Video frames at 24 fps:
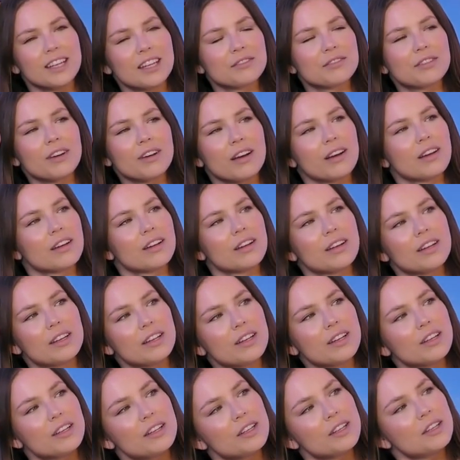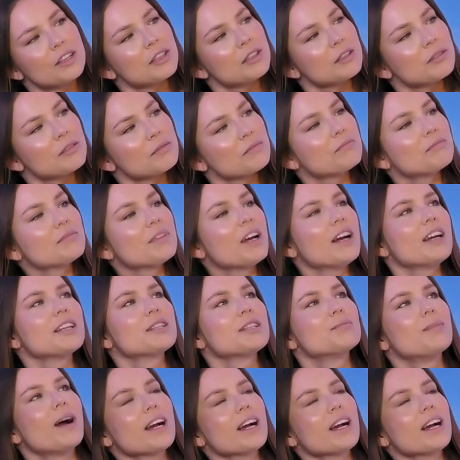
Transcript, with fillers: ist einfach ja, ich